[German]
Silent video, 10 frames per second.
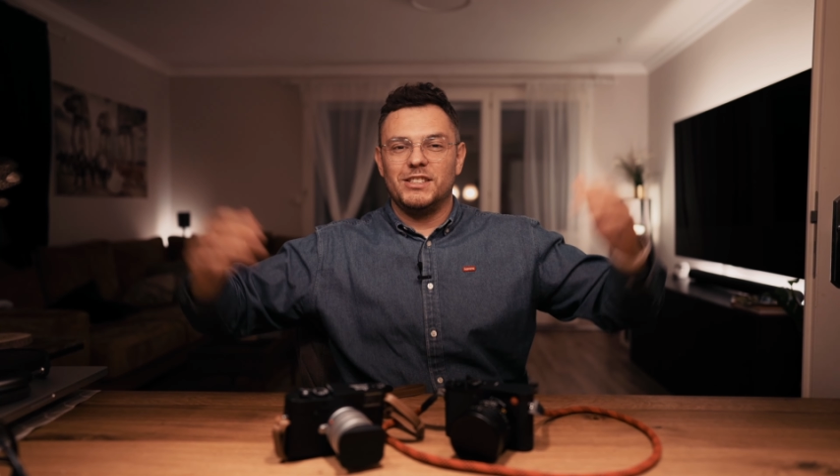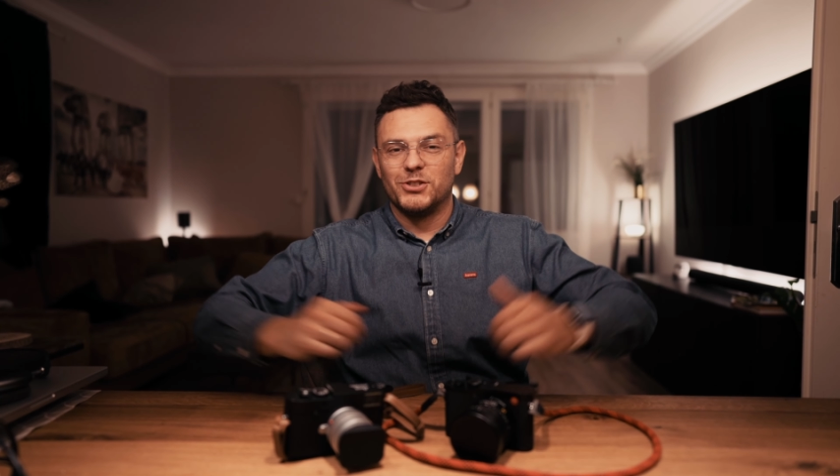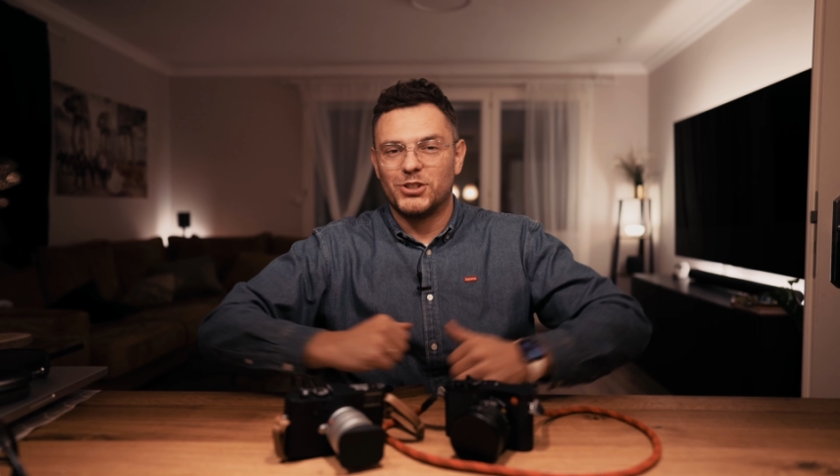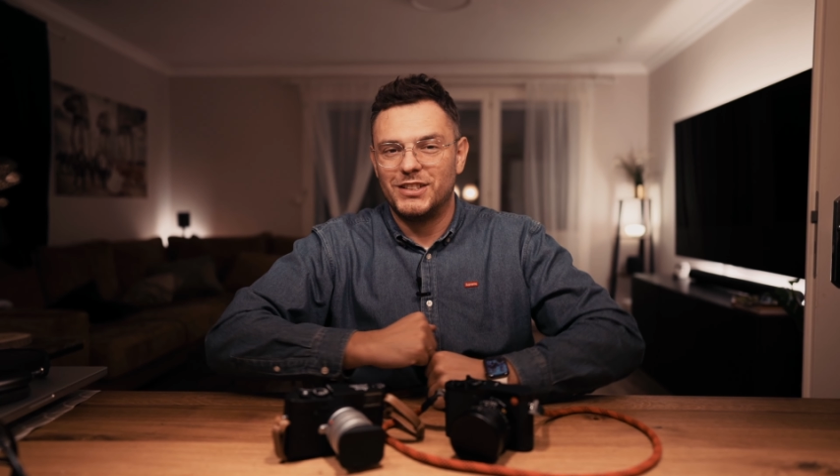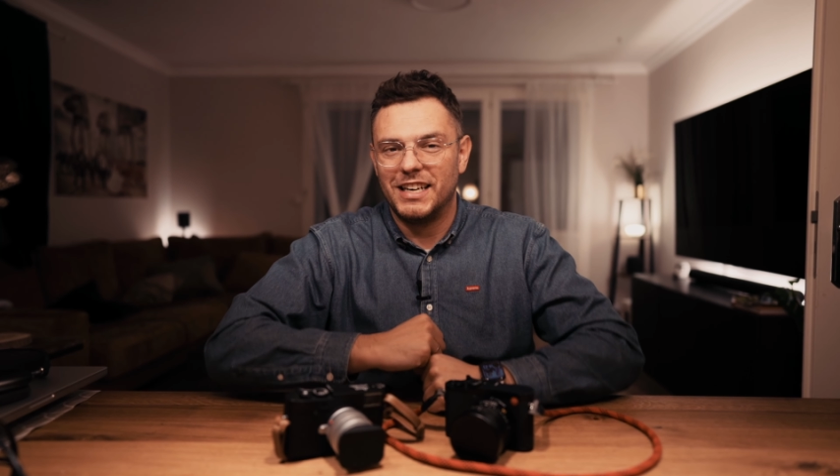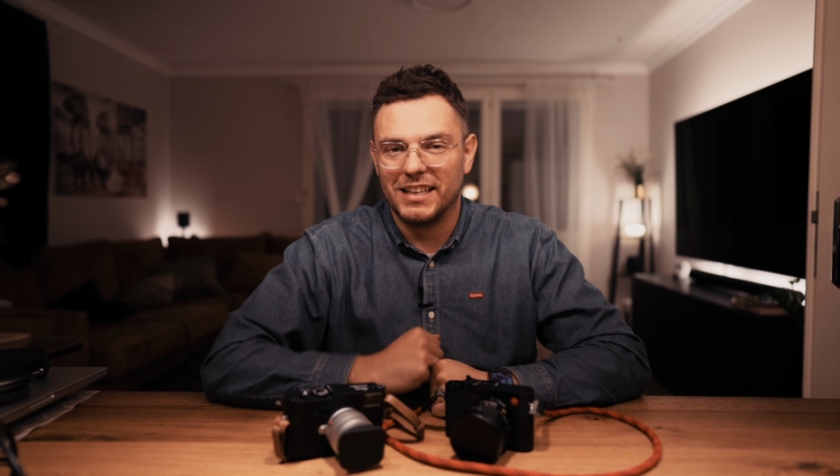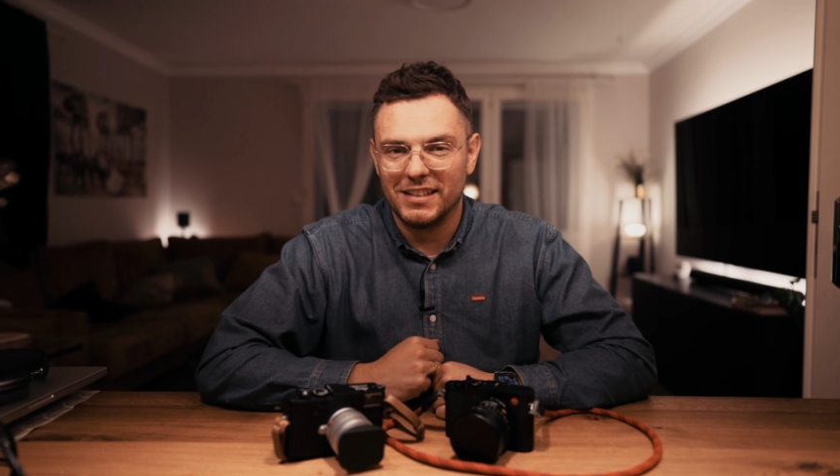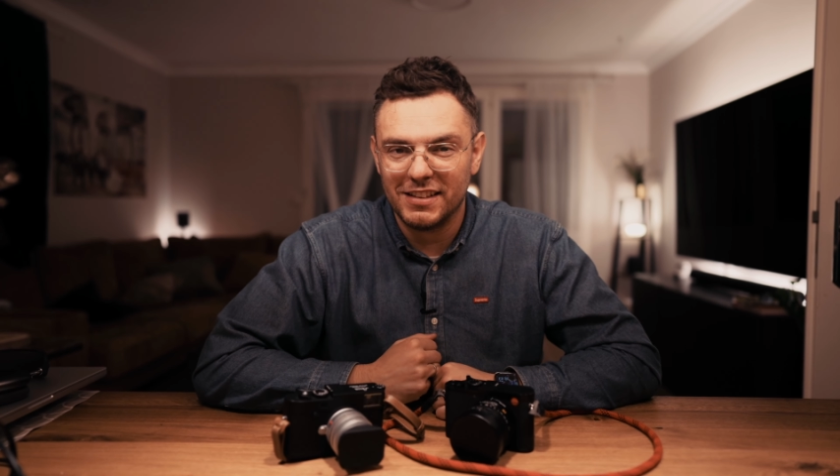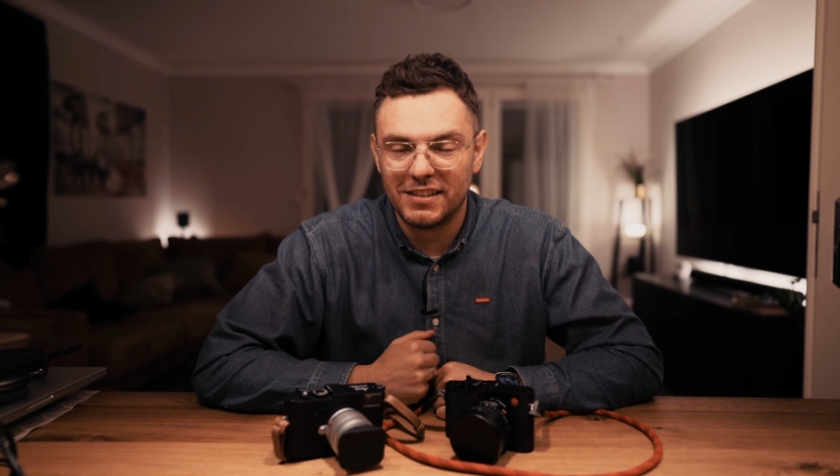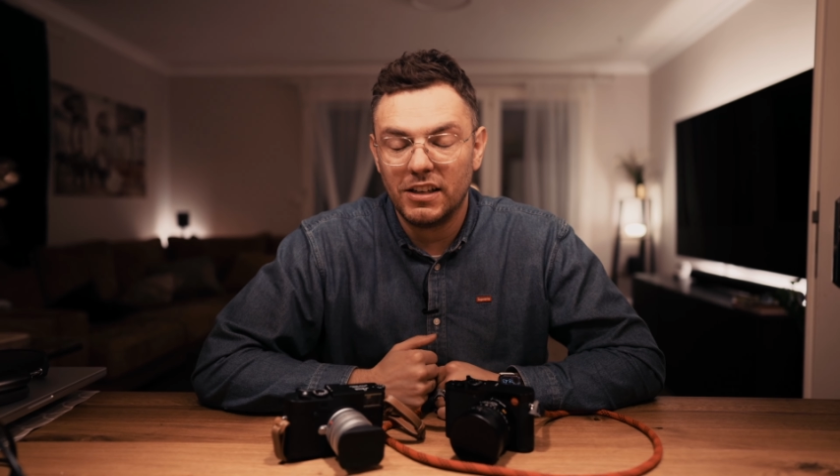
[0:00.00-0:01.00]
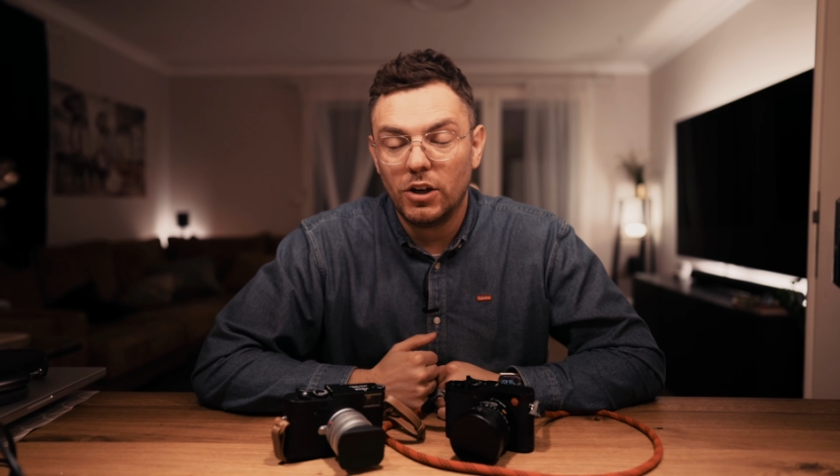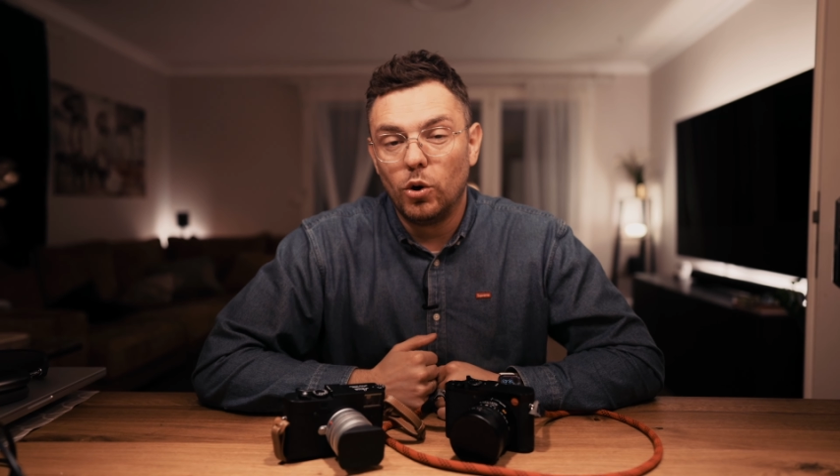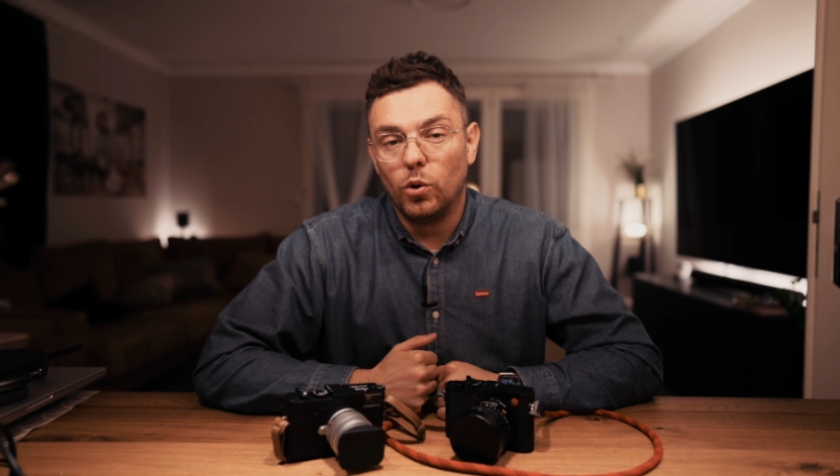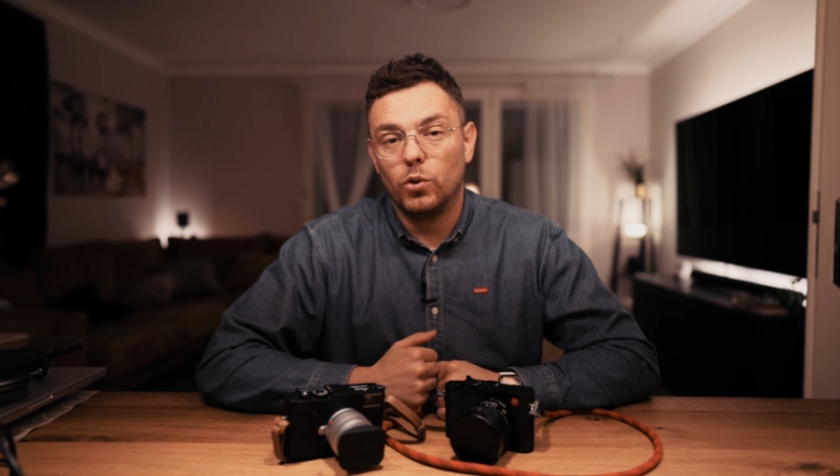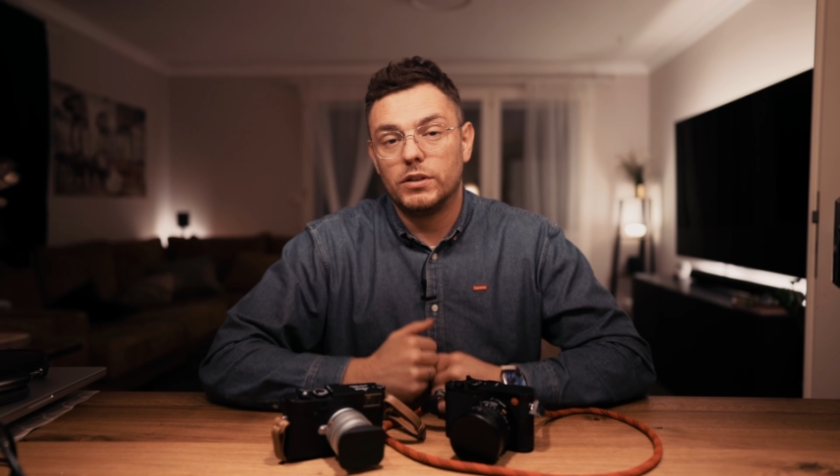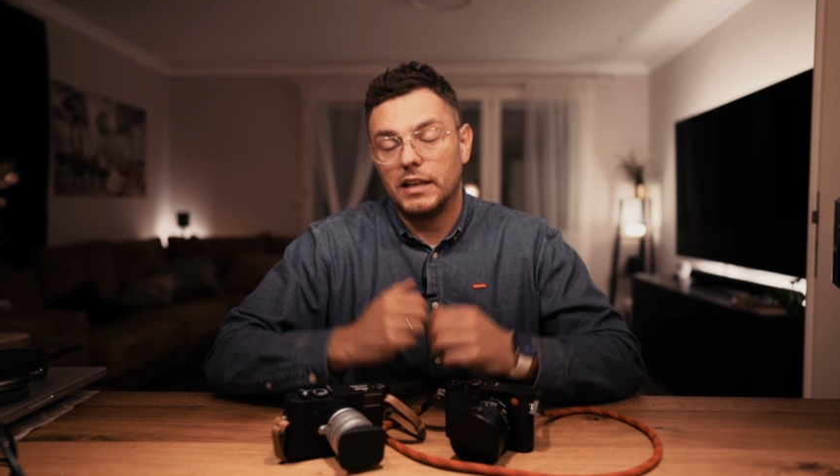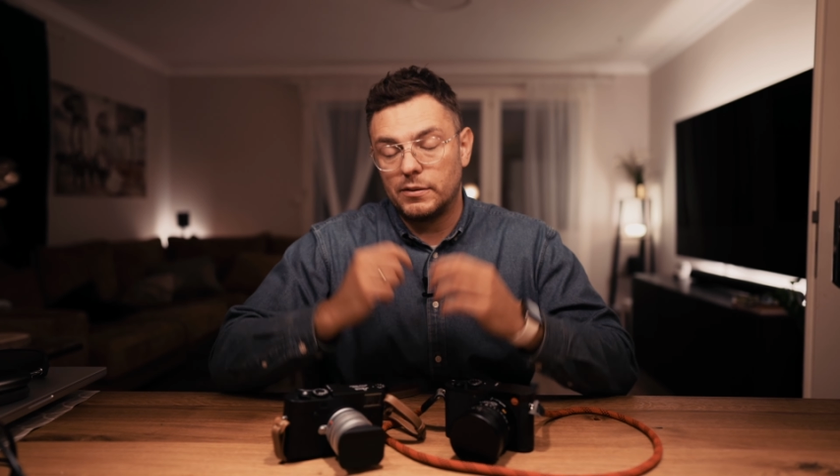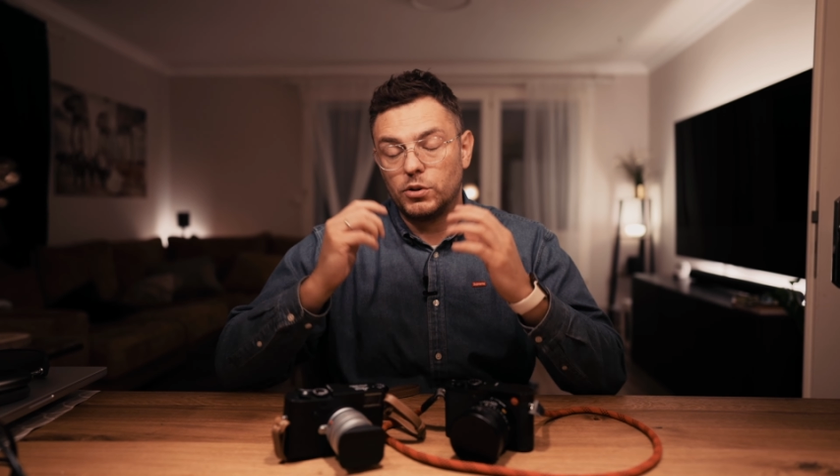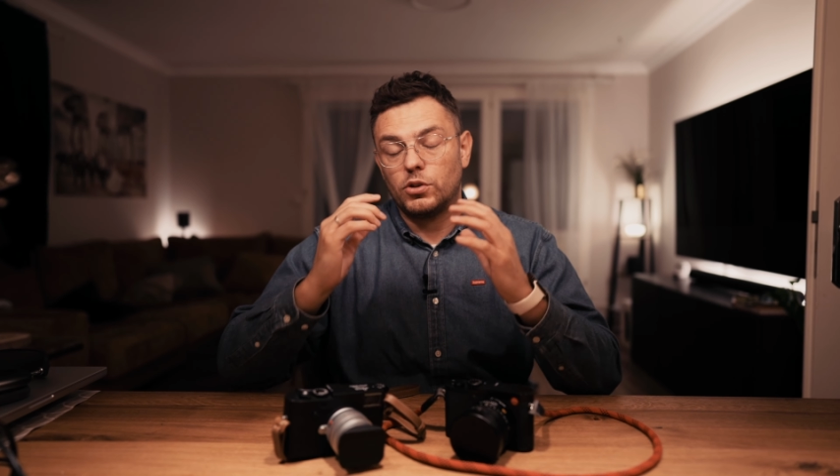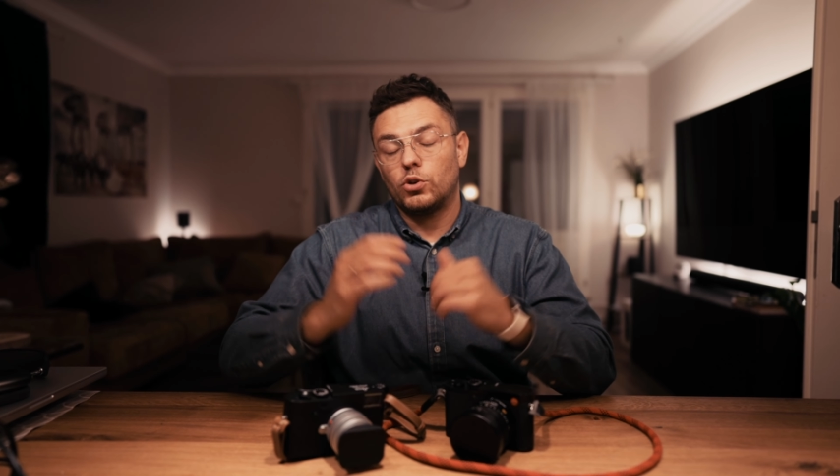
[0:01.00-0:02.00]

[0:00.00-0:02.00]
so schnell geht das. Und jetzt möchte ich